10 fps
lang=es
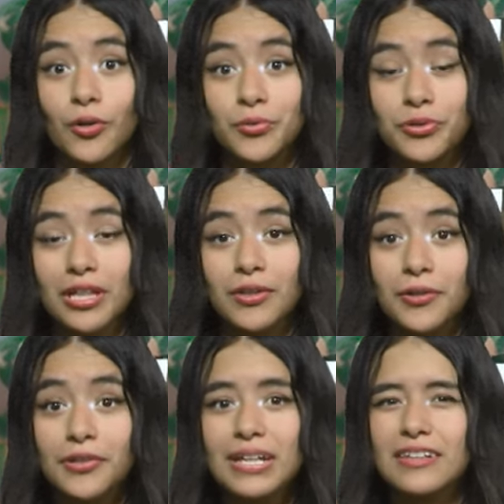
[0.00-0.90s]

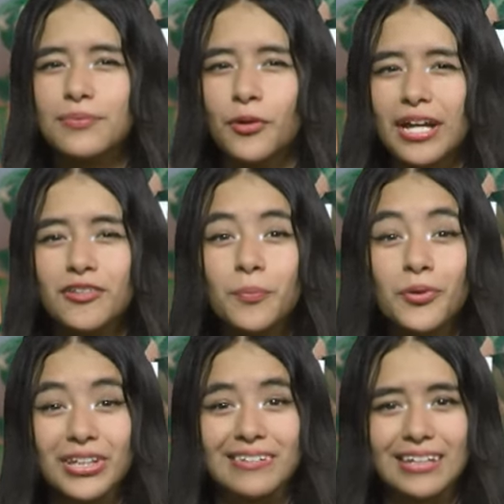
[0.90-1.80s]
conduciéndolos a desbloquear su
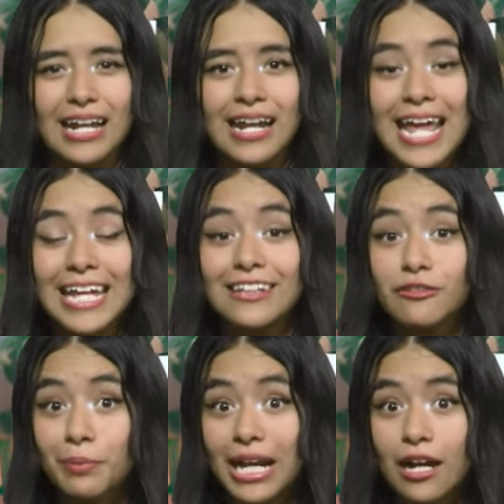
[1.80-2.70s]
potencial,
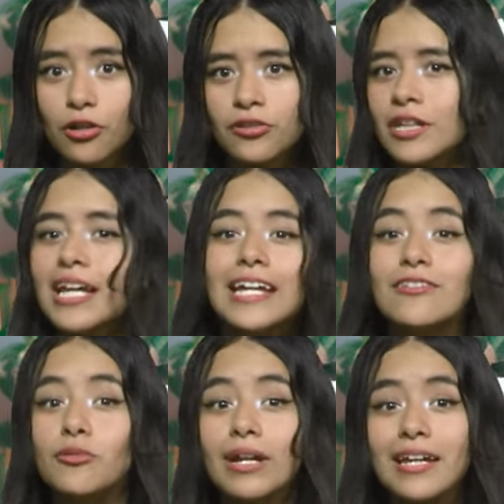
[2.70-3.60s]
inspirarlos
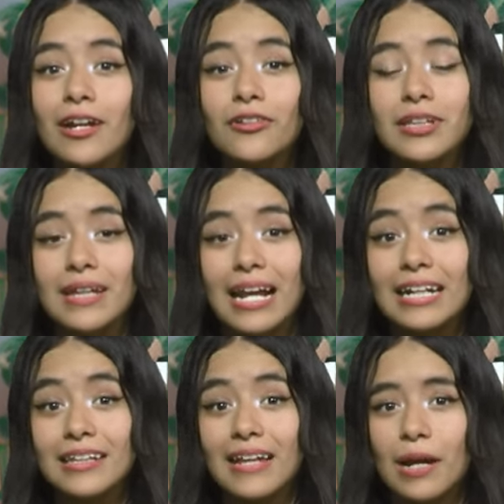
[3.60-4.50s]
y sumergirlos en el
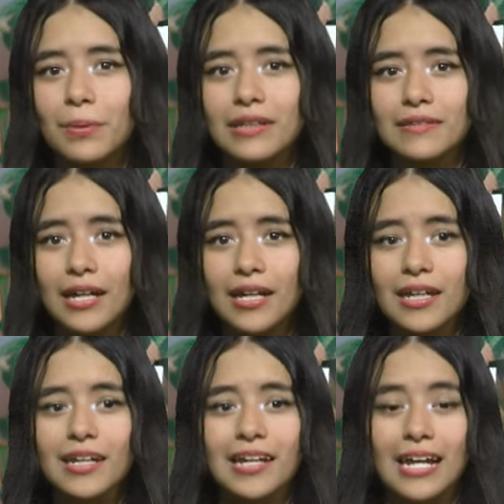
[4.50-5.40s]
arte del
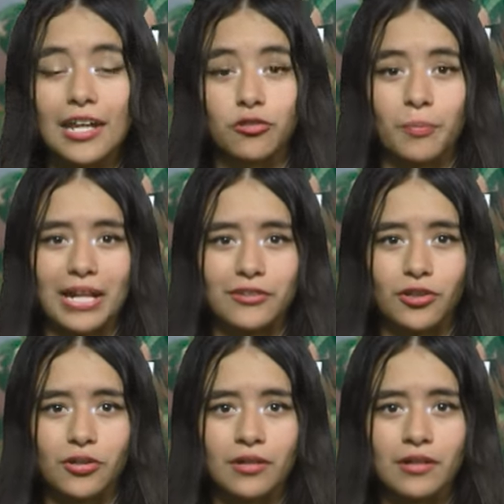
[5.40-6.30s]
aprendizaje y la
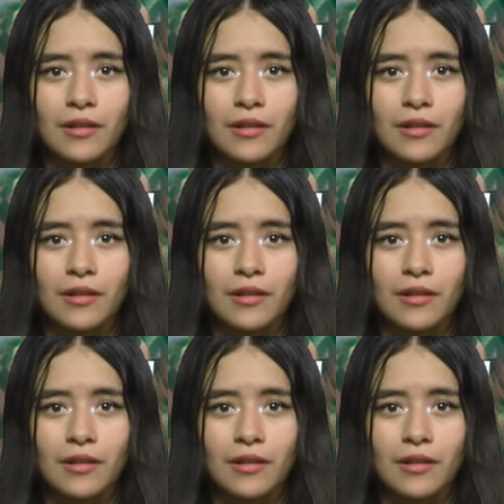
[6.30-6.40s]
superación.